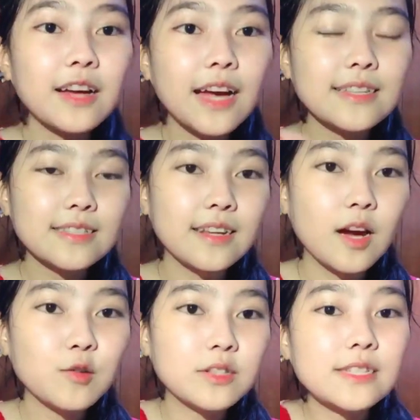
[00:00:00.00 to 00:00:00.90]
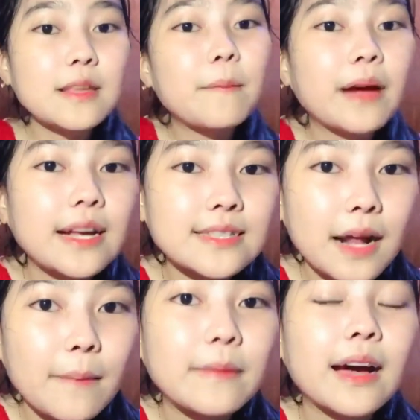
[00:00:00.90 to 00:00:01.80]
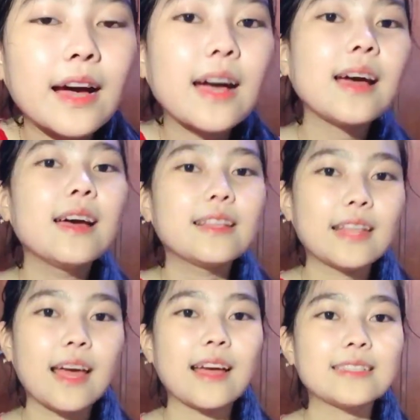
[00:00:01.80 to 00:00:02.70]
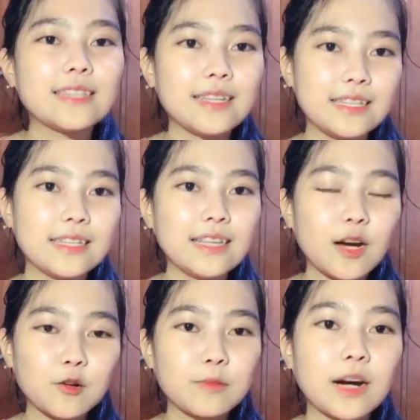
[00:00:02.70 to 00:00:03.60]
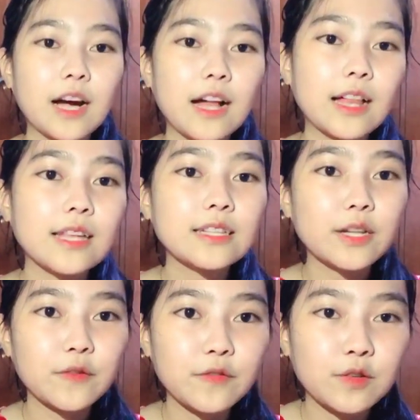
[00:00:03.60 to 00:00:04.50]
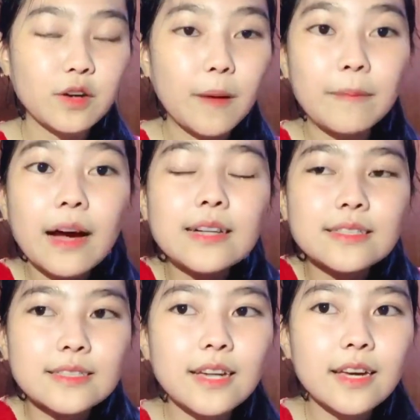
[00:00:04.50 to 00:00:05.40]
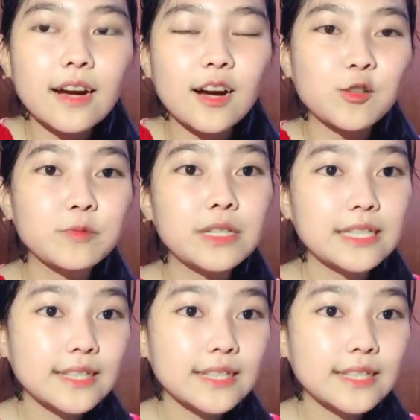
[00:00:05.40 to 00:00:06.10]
guys, jadi aku udah sampai asrama. Nah, jadi aku bakalan review apa aja yang aku beli